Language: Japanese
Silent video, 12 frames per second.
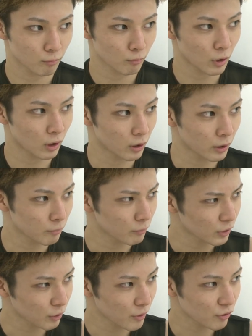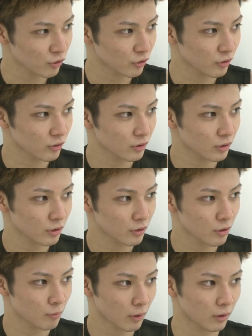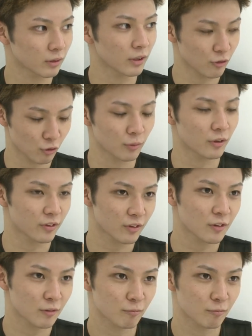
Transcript: まあリベンジしてまあ大丈夫です。